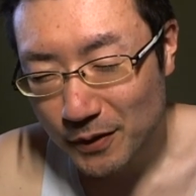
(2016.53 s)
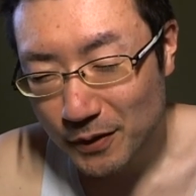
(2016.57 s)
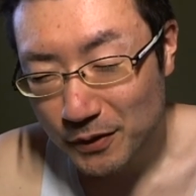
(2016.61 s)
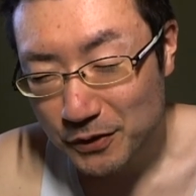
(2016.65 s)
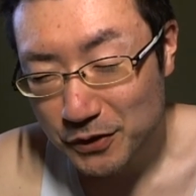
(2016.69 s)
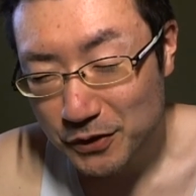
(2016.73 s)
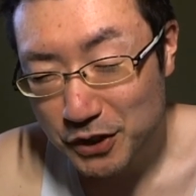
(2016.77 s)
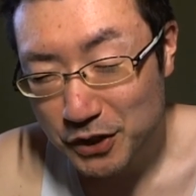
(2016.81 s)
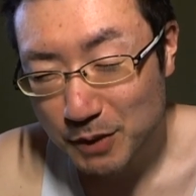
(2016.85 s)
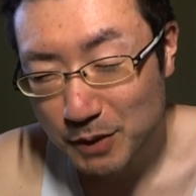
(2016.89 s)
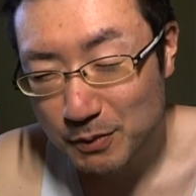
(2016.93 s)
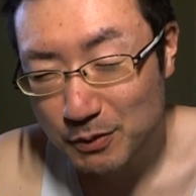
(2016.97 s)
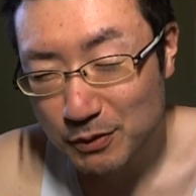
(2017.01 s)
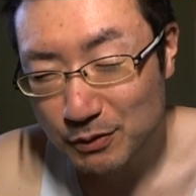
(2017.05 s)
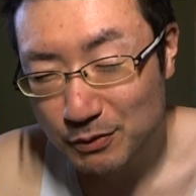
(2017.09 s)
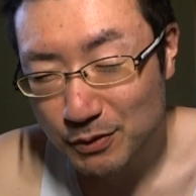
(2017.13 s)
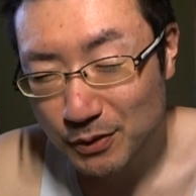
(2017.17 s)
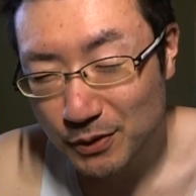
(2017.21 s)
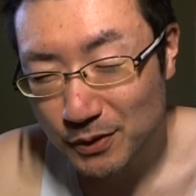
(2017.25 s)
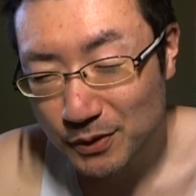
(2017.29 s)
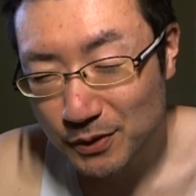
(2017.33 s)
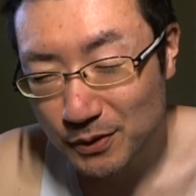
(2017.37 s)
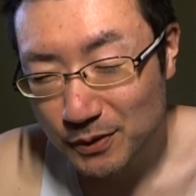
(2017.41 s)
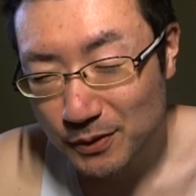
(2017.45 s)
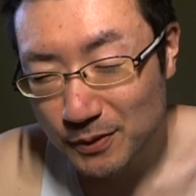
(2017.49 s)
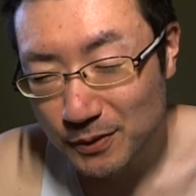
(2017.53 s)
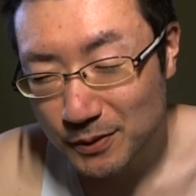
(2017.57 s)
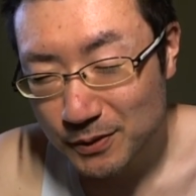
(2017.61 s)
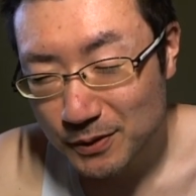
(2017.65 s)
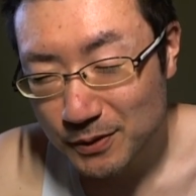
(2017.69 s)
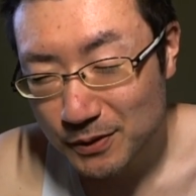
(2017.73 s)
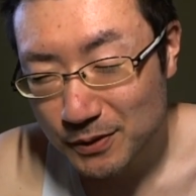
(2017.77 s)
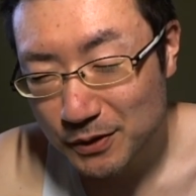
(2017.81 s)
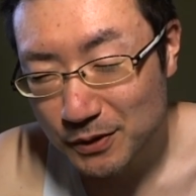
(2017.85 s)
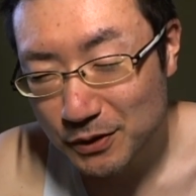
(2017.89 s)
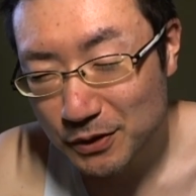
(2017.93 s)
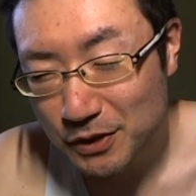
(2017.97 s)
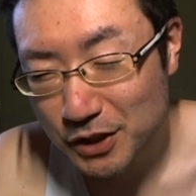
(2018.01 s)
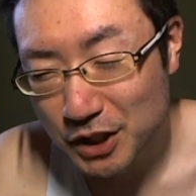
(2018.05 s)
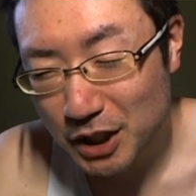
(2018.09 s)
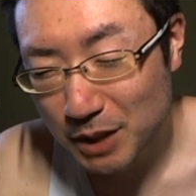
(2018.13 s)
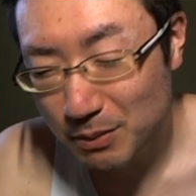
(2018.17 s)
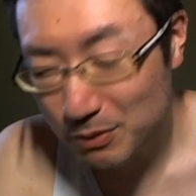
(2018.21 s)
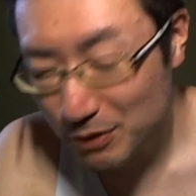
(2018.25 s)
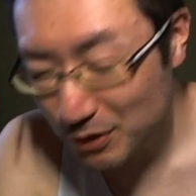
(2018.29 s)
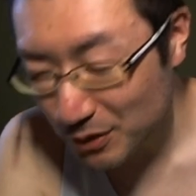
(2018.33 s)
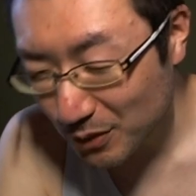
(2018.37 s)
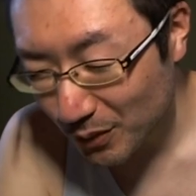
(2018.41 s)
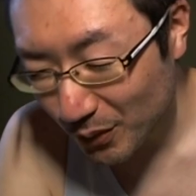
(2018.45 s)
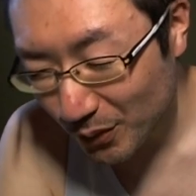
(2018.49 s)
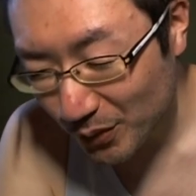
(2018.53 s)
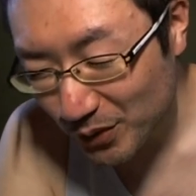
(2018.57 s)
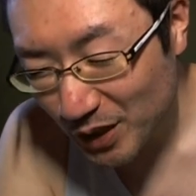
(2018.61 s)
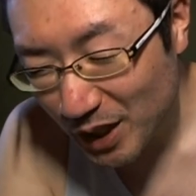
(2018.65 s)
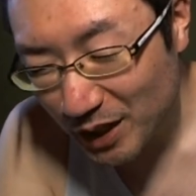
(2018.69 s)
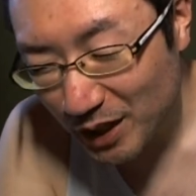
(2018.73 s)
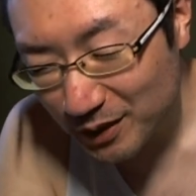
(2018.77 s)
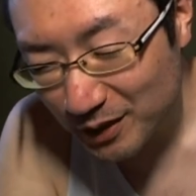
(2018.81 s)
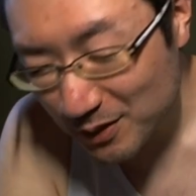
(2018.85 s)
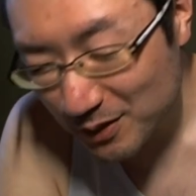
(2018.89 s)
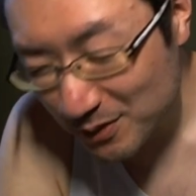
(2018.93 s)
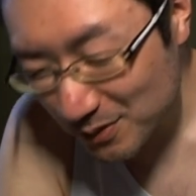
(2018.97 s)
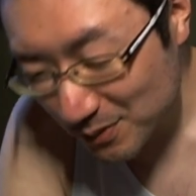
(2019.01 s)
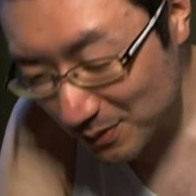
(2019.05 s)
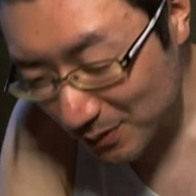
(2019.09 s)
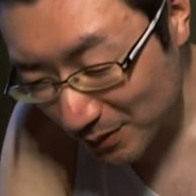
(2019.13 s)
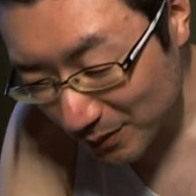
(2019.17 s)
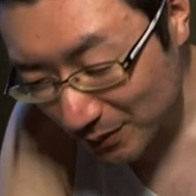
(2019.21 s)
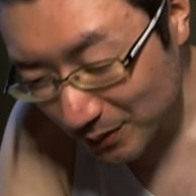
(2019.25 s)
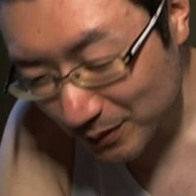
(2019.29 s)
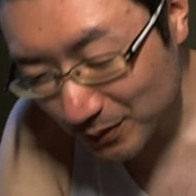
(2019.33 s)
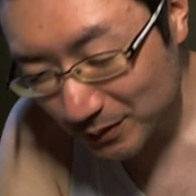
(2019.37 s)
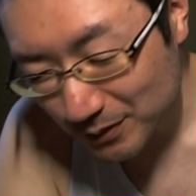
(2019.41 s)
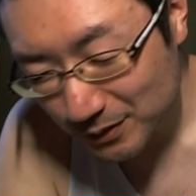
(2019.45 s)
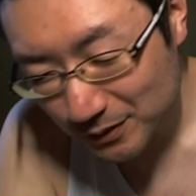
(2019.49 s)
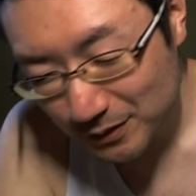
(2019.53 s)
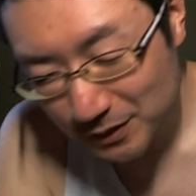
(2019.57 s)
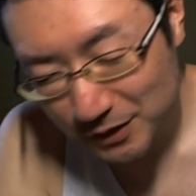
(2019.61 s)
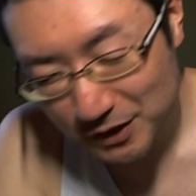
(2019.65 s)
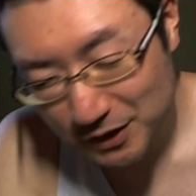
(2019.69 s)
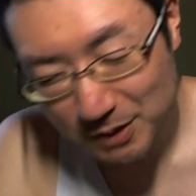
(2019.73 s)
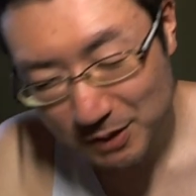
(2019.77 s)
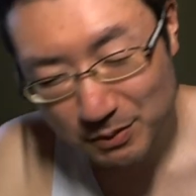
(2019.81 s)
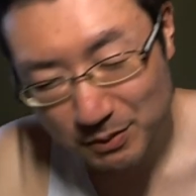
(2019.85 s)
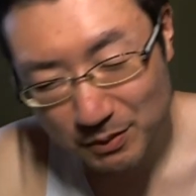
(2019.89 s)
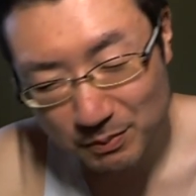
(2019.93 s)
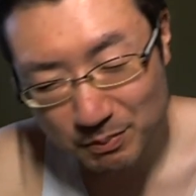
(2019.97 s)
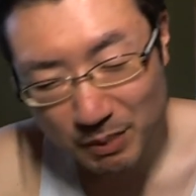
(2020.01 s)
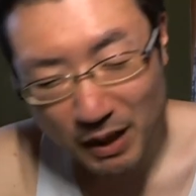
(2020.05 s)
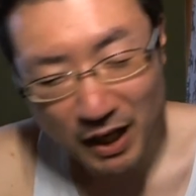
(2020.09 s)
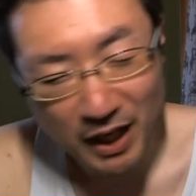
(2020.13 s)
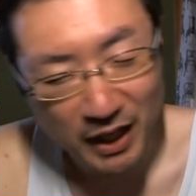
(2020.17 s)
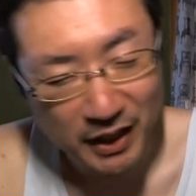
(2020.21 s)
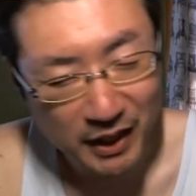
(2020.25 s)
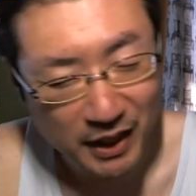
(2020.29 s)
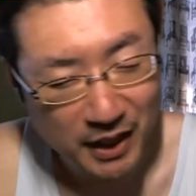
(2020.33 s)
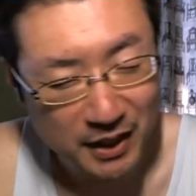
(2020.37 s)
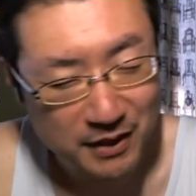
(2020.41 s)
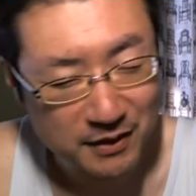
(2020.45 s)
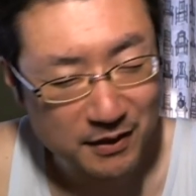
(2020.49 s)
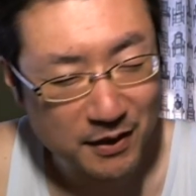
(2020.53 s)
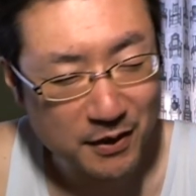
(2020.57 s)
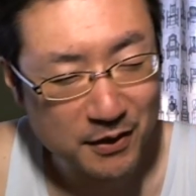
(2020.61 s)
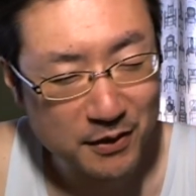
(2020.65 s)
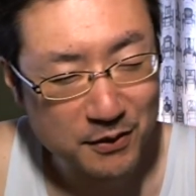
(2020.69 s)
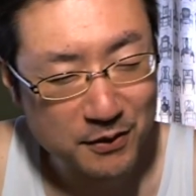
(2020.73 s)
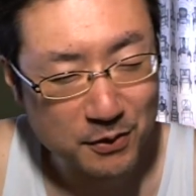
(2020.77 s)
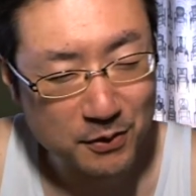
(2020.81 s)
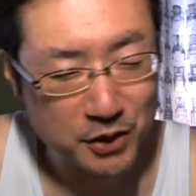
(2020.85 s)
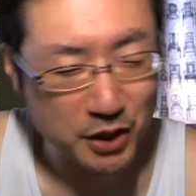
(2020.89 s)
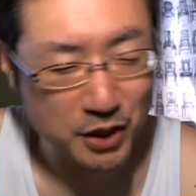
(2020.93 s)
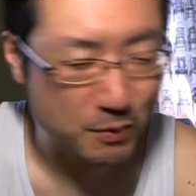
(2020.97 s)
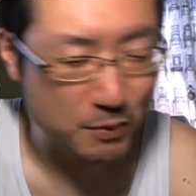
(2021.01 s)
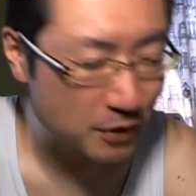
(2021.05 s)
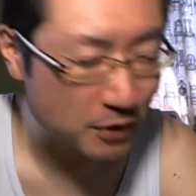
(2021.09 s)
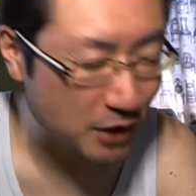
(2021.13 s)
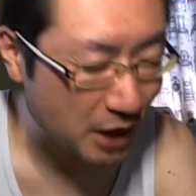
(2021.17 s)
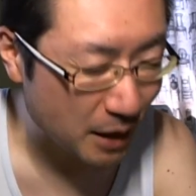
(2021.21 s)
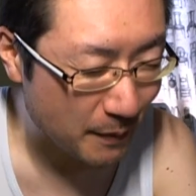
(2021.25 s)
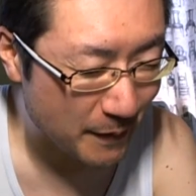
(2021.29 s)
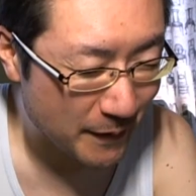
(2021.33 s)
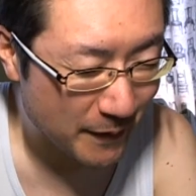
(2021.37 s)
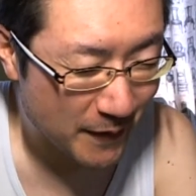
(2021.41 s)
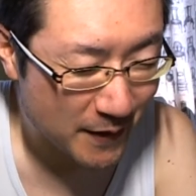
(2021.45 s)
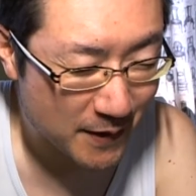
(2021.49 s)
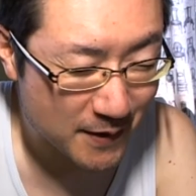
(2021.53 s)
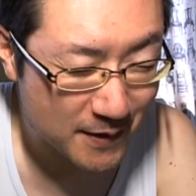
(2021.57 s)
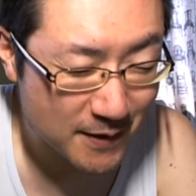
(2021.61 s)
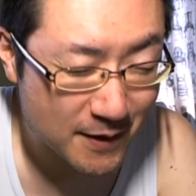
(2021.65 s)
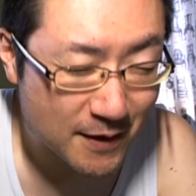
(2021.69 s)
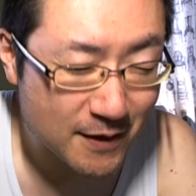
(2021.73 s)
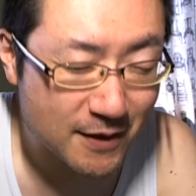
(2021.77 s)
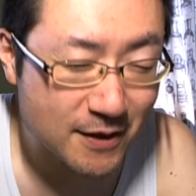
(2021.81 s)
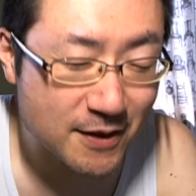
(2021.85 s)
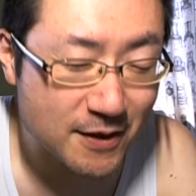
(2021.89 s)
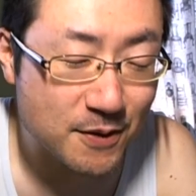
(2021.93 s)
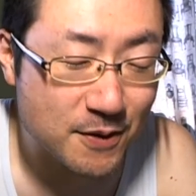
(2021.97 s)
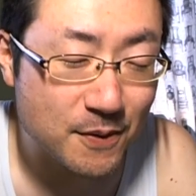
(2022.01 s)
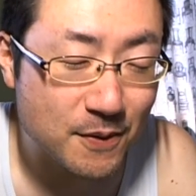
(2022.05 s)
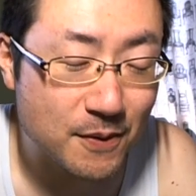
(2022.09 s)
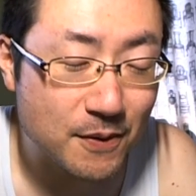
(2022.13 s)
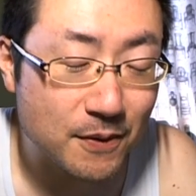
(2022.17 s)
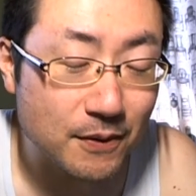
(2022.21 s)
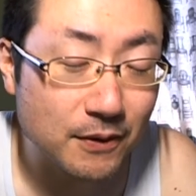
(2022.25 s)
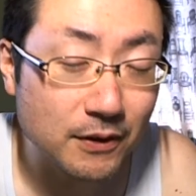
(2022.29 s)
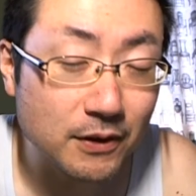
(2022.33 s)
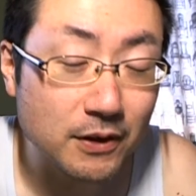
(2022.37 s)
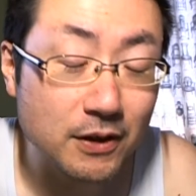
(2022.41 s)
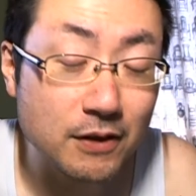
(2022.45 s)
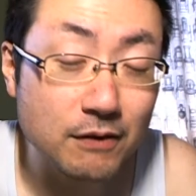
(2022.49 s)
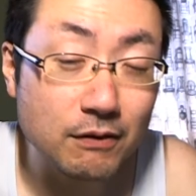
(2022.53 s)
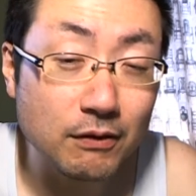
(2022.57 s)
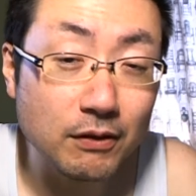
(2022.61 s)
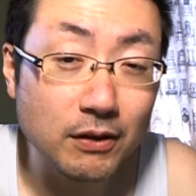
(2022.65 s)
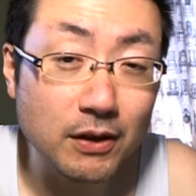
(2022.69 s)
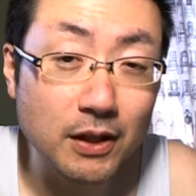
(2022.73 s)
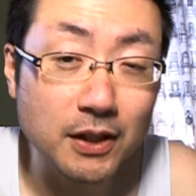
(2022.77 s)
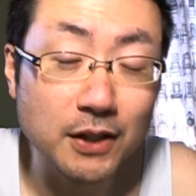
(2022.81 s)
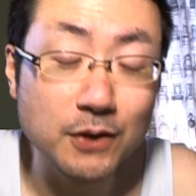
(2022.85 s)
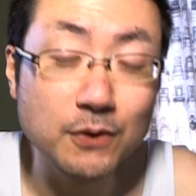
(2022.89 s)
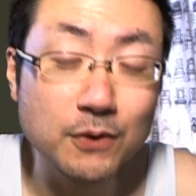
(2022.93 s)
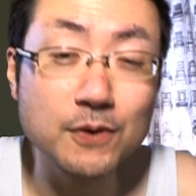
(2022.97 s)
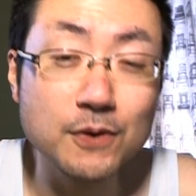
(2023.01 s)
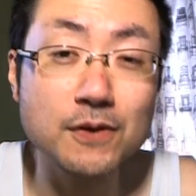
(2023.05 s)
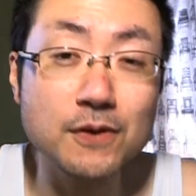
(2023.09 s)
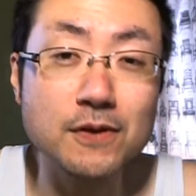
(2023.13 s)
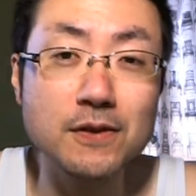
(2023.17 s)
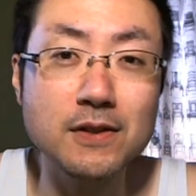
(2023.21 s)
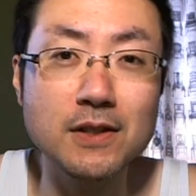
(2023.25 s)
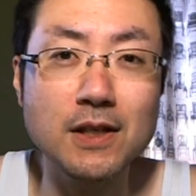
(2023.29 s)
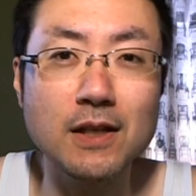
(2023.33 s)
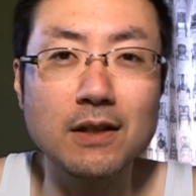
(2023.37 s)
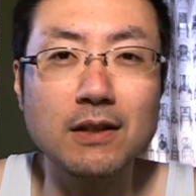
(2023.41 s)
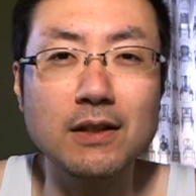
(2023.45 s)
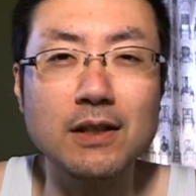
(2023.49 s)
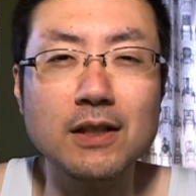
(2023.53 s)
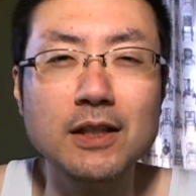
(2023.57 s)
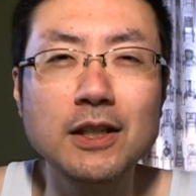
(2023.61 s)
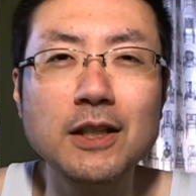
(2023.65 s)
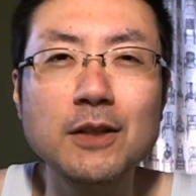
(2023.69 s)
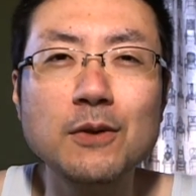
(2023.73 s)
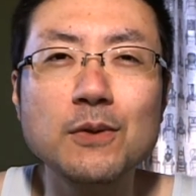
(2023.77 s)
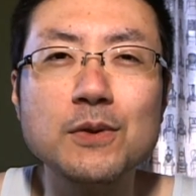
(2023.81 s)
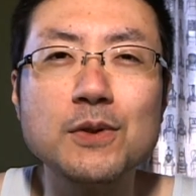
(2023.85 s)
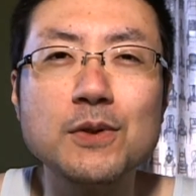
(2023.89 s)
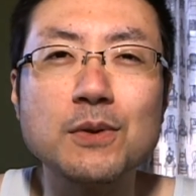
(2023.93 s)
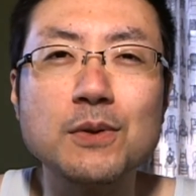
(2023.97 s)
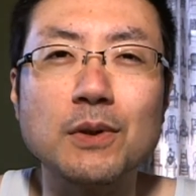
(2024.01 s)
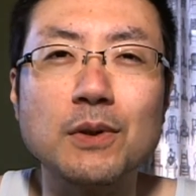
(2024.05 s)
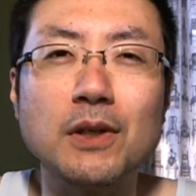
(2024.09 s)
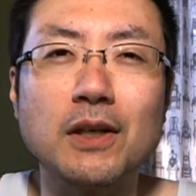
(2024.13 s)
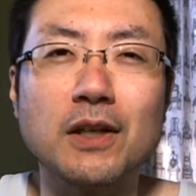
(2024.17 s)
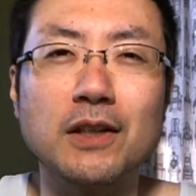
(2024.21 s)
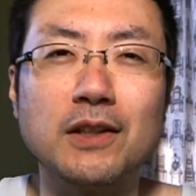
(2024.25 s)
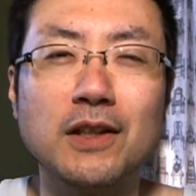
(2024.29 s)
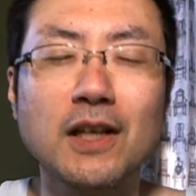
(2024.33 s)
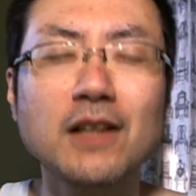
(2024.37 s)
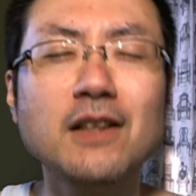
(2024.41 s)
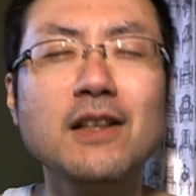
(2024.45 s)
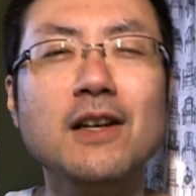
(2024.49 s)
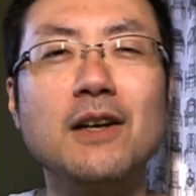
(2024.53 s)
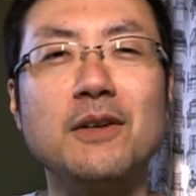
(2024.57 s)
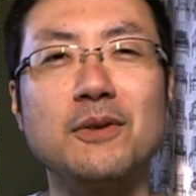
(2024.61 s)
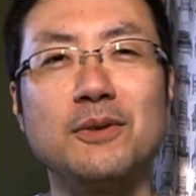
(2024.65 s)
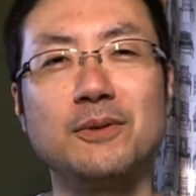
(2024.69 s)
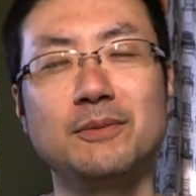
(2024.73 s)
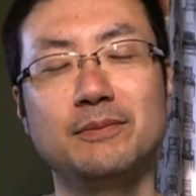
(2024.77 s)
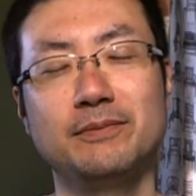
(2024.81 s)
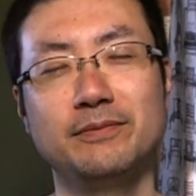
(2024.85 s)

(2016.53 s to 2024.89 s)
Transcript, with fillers: 自分を自分こうなんですよ自分バカなやつなんですよ自分ダメなやつなんですよって言って卑屈になって生きる必要なんかなんである